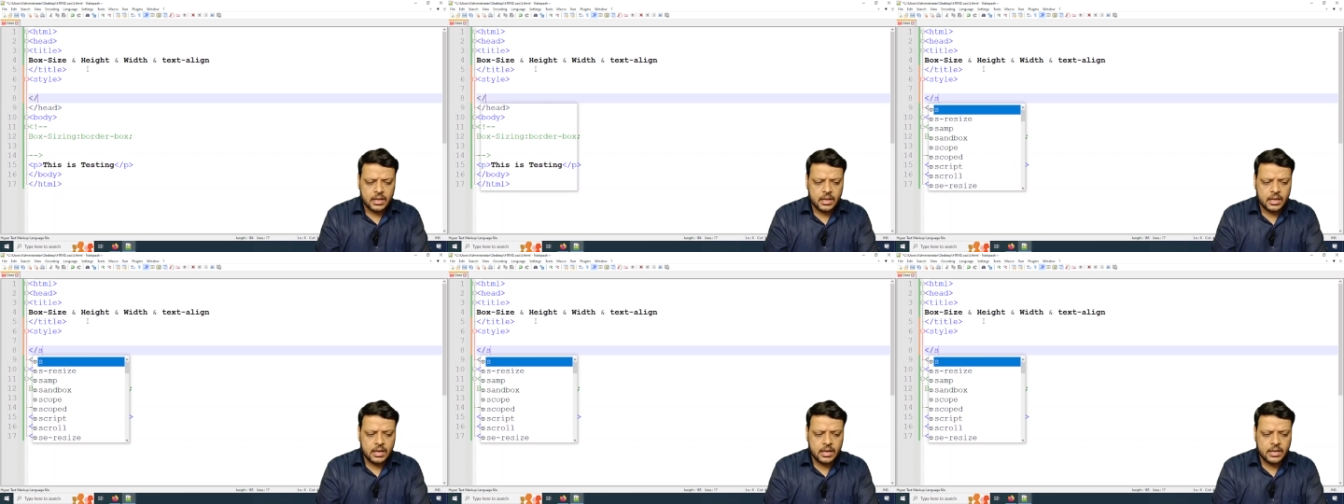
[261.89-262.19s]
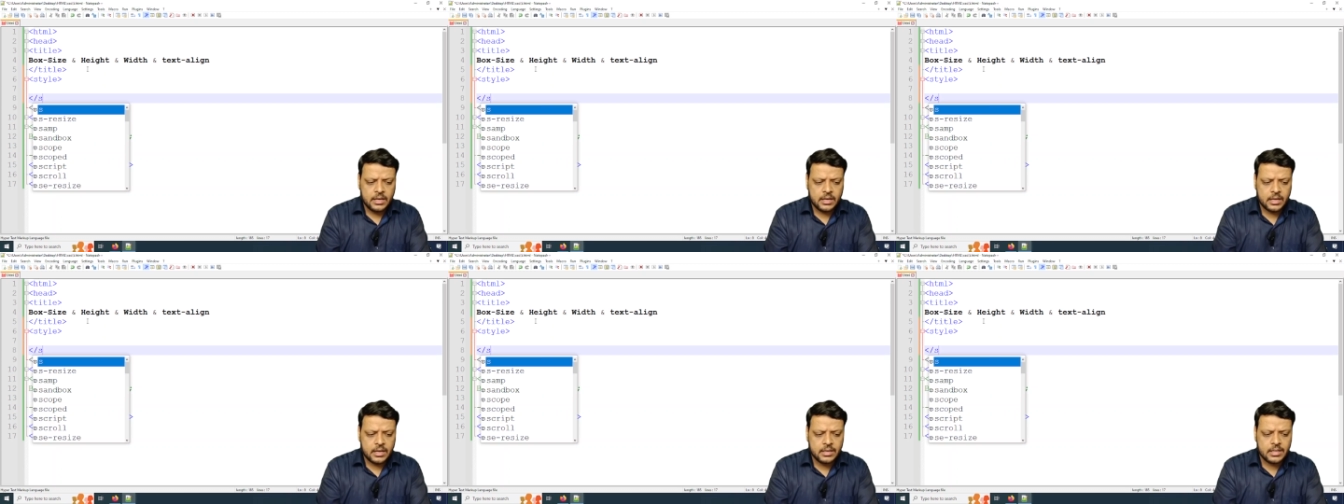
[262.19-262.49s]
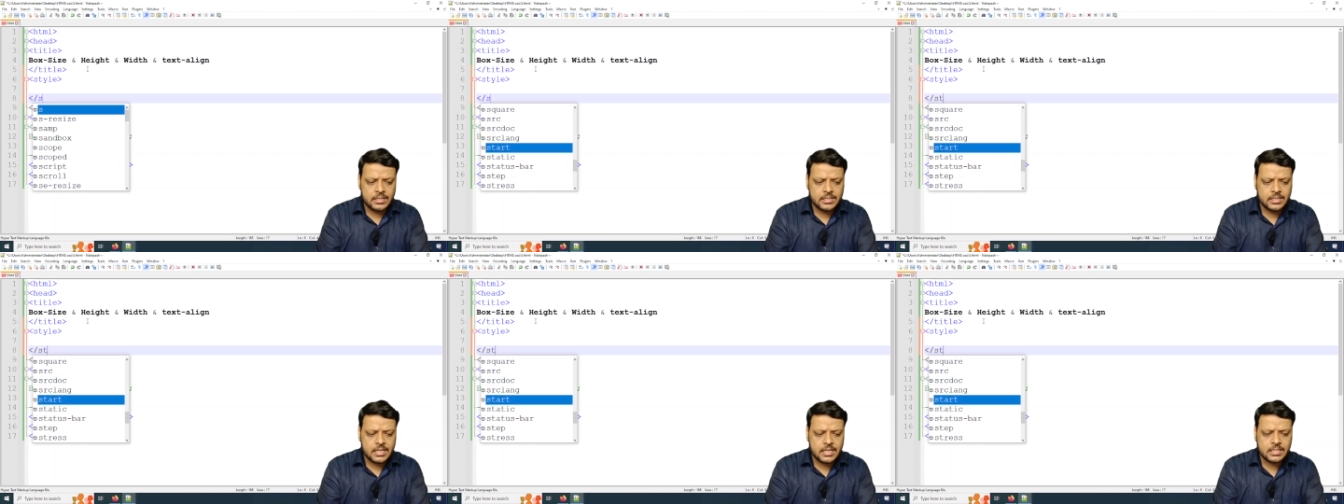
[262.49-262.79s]

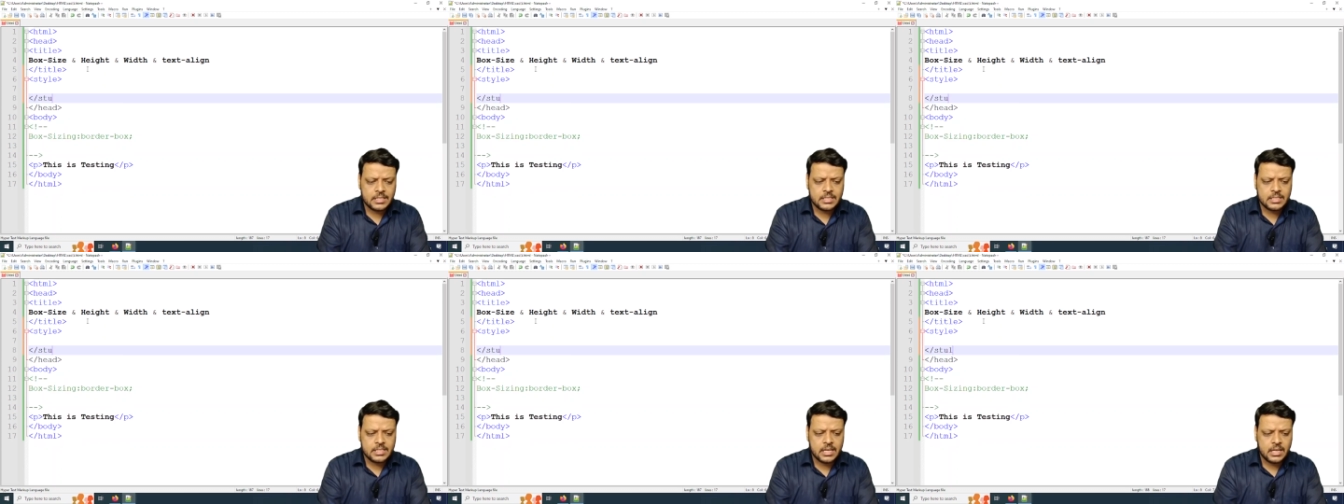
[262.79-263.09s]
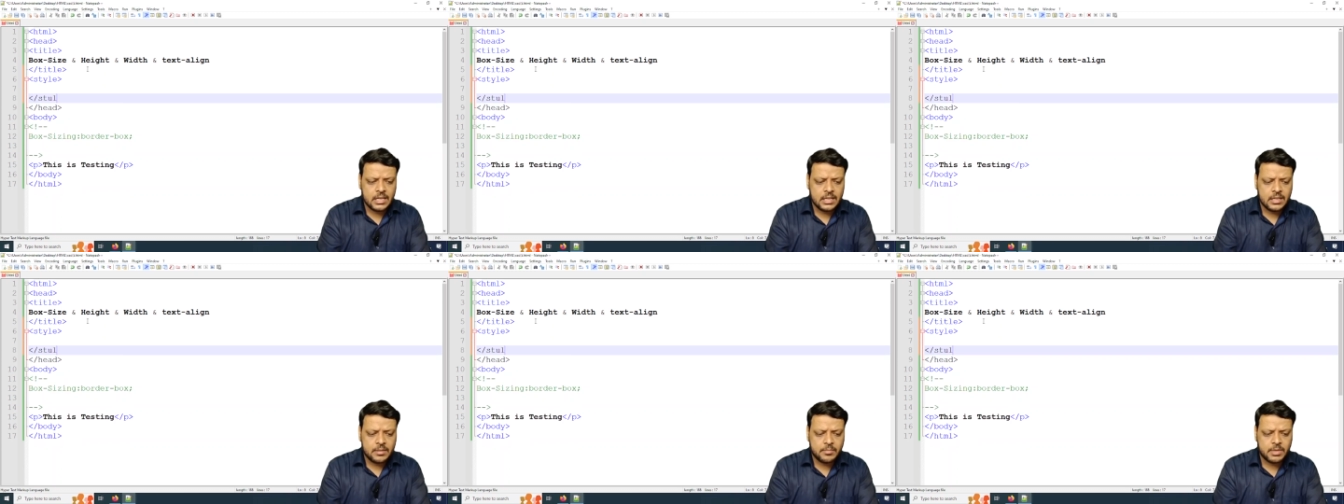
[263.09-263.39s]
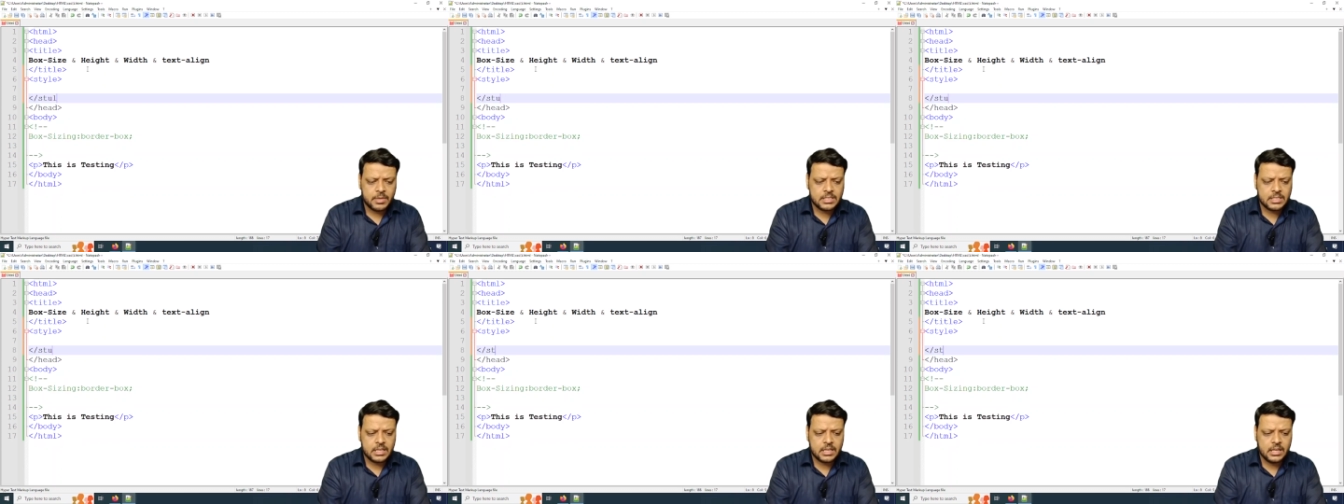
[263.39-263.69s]
इंटरनल सीएसएस है
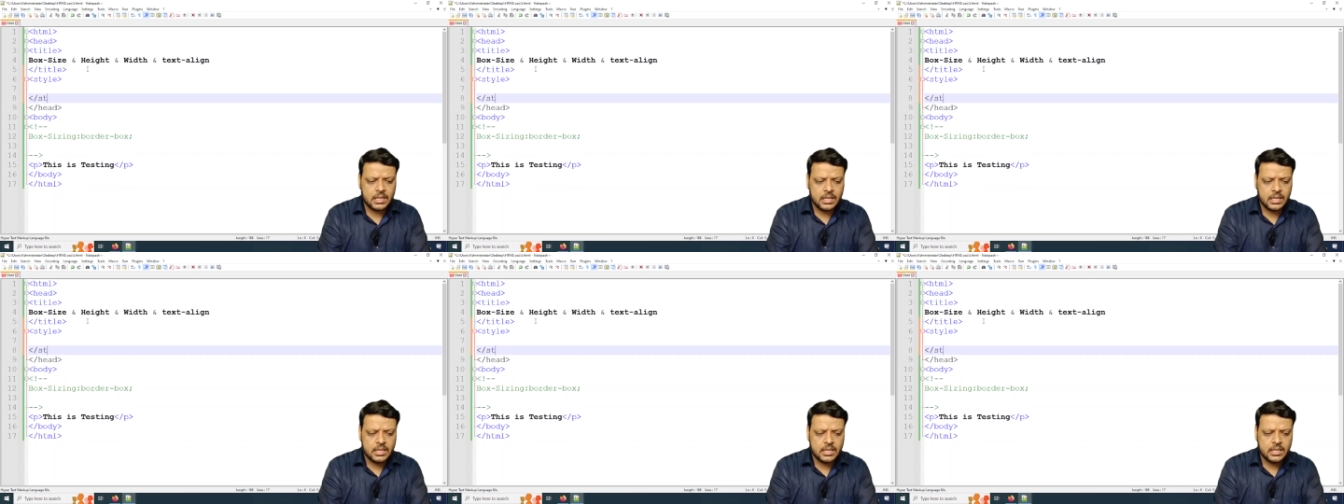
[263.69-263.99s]
बेसिकली